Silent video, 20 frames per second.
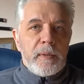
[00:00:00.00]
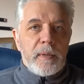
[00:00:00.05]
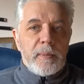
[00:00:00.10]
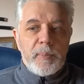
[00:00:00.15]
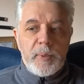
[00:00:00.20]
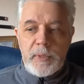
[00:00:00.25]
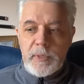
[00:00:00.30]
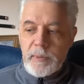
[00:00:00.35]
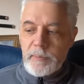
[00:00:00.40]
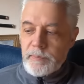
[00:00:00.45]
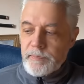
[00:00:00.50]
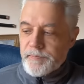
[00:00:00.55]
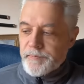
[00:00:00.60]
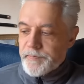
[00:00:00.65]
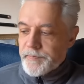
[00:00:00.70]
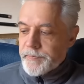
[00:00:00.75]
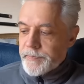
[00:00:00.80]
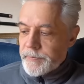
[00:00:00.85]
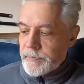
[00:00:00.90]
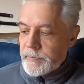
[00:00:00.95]
Об этом
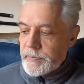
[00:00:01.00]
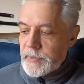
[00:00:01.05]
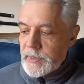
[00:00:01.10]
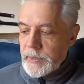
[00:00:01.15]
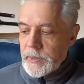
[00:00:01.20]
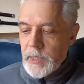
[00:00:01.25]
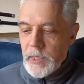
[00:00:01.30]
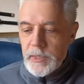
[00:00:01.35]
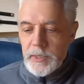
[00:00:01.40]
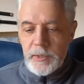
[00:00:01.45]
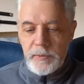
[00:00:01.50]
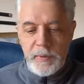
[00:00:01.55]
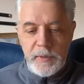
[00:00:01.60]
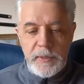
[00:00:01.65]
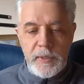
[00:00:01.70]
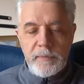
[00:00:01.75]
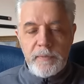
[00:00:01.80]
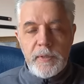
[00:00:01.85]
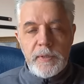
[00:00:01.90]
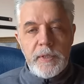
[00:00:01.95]
также в
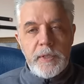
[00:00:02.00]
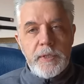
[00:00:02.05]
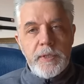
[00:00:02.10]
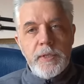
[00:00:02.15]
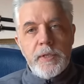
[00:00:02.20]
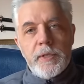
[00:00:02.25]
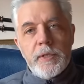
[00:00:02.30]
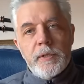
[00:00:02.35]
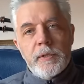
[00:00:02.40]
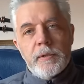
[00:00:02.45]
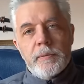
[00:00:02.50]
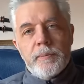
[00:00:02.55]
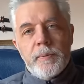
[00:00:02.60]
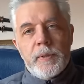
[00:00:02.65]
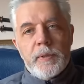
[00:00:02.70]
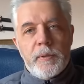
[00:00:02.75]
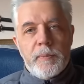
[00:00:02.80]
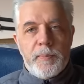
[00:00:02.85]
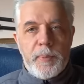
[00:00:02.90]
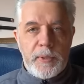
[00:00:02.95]
этой, в этой книге
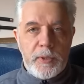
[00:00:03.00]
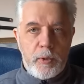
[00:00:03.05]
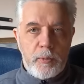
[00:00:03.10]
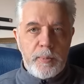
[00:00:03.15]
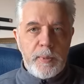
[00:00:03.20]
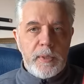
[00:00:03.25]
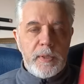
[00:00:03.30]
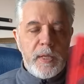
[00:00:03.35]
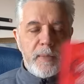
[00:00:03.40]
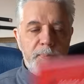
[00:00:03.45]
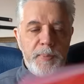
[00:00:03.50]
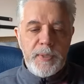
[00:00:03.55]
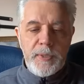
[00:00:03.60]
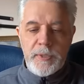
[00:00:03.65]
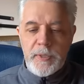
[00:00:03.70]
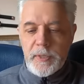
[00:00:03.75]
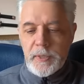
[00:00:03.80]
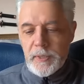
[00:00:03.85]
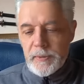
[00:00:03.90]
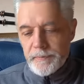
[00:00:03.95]
э, подробно
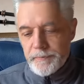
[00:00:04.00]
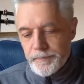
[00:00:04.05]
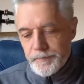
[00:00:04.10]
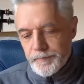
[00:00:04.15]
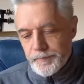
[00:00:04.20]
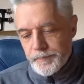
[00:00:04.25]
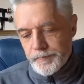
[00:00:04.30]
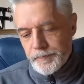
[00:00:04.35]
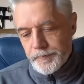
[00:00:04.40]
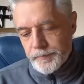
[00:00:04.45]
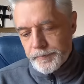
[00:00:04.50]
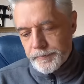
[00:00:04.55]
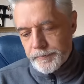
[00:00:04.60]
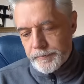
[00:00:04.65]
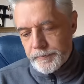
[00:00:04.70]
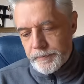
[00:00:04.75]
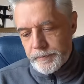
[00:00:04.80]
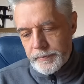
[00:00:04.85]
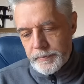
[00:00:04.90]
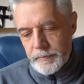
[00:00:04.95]
написано,
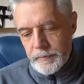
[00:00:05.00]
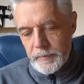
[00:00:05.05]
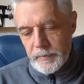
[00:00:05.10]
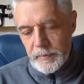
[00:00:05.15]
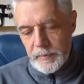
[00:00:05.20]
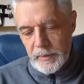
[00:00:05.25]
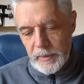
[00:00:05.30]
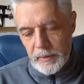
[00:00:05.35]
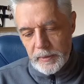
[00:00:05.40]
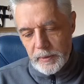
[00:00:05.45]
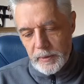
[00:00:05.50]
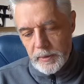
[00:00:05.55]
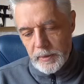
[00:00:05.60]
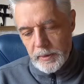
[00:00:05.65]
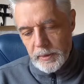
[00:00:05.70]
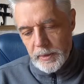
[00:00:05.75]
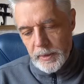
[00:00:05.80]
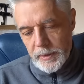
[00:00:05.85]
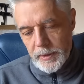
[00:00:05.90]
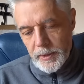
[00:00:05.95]

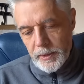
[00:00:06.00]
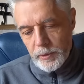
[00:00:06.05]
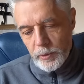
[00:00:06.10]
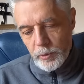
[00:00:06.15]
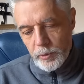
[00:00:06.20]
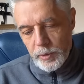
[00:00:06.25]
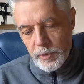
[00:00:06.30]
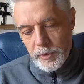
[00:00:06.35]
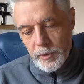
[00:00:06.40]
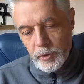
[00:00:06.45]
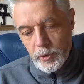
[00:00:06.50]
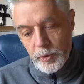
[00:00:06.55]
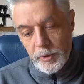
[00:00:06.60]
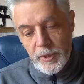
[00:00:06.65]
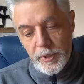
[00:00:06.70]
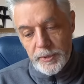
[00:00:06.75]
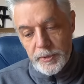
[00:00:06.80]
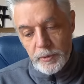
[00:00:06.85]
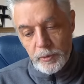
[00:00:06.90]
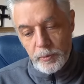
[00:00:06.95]
э, какие тут еще
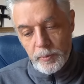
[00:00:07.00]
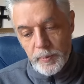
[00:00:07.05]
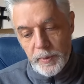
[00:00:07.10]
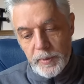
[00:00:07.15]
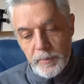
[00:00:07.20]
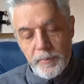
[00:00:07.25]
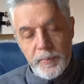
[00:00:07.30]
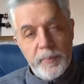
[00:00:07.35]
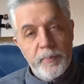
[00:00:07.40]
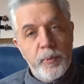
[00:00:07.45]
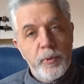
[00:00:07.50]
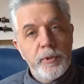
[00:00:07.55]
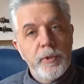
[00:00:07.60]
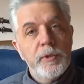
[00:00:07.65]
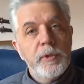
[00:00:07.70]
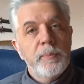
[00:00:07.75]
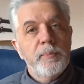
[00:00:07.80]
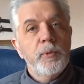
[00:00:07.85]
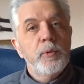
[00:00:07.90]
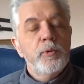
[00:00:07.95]
есть. Тут
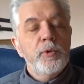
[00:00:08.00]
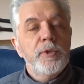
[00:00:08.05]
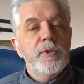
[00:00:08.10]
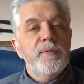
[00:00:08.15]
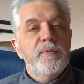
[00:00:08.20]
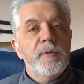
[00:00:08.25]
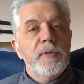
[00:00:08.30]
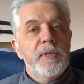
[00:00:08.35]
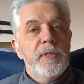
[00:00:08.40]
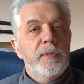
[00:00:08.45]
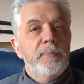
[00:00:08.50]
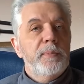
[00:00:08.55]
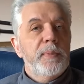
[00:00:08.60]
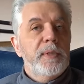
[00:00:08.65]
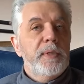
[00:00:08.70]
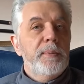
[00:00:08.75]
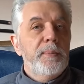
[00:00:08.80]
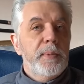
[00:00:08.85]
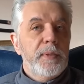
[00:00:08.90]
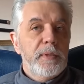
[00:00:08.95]
поднято множество тем
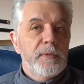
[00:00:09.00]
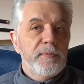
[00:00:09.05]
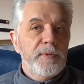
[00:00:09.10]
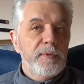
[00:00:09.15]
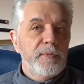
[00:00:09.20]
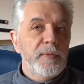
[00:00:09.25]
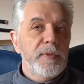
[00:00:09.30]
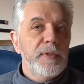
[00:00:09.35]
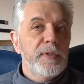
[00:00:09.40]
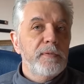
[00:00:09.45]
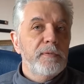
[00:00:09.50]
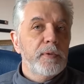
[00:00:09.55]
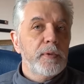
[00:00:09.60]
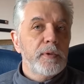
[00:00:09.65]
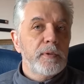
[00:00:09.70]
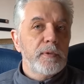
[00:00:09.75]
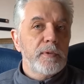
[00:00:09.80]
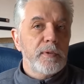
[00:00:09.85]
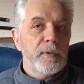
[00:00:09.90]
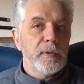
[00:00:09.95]
именно в связи
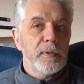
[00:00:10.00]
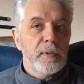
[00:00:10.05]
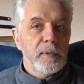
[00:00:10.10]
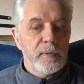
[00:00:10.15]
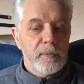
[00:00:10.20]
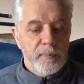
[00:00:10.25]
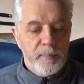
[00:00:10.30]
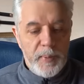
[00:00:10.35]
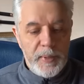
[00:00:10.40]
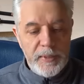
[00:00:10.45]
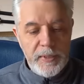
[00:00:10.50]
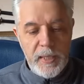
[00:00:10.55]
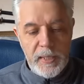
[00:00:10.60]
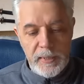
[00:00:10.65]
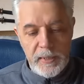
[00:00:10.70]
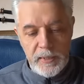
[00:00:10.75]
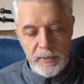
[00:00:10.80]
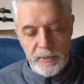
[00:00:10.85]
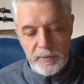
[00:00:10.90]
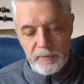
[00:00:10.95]
вот с
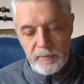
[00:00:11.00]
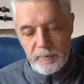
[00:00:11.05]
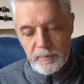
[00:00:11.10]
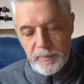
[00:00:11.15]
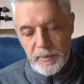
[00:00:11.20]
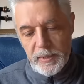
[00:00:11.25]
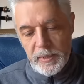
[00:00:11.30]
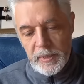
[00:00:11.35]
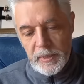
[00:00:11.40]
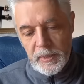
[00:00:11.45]
предательством.